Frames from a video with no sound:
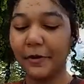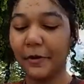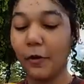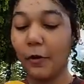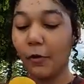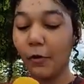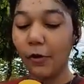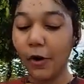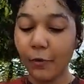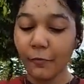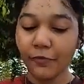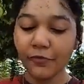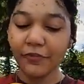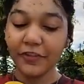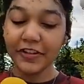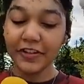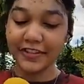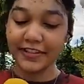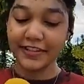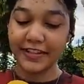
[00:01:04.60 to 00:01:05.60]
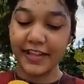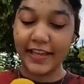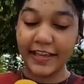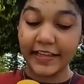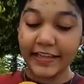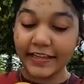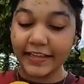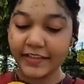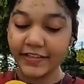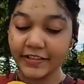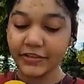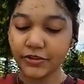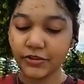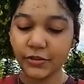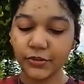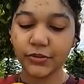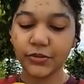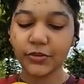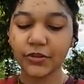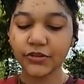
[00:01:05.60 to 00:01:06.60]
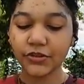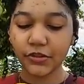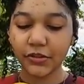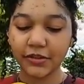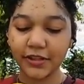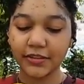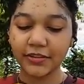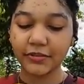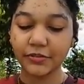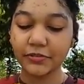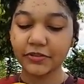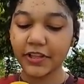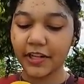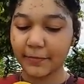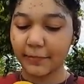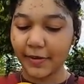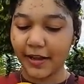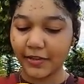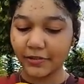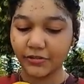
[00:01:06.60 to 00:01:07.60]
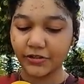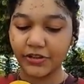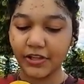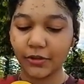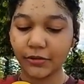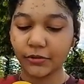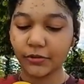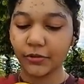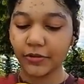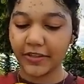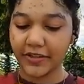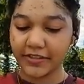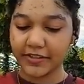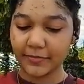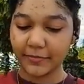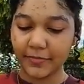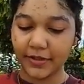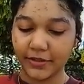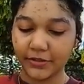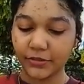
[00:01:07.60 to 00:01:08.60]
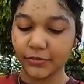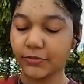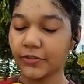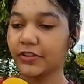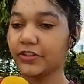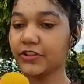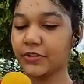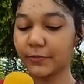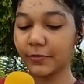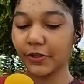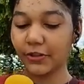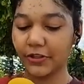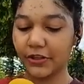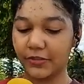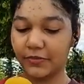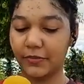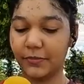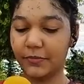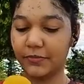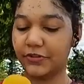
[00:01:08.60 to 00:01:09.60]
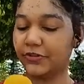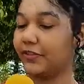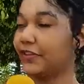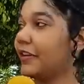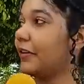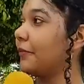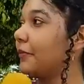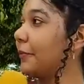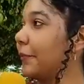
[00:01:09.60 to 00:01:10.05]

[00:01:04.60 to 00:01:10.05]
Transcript: Como você iniciou sua jornada no trabalho de autoconhecimento e desbloqueio emocional?